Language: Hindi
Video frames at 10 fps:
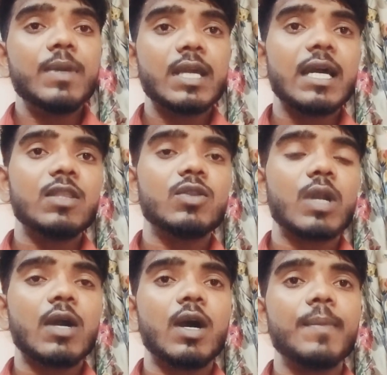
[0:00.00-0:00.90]
एमईके e का तो
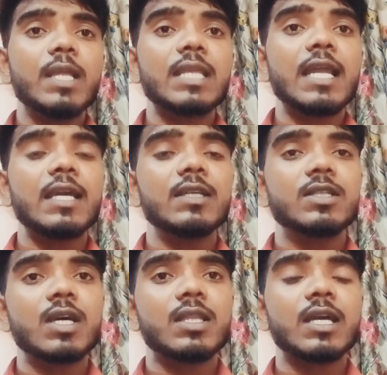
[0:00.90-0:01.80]
थोड़ा कम रहता है
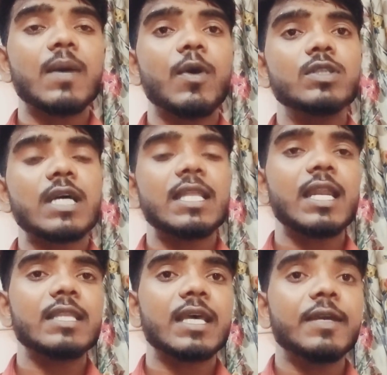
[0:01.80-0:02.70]
लेकिन जीएसके का बहुत
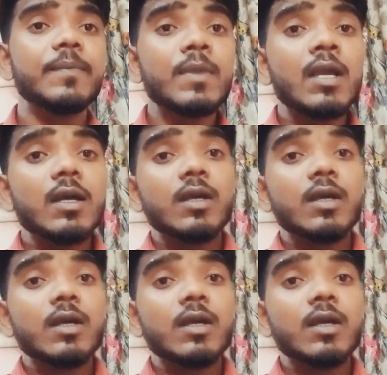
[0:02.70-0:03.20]
ज़्यादा रहता है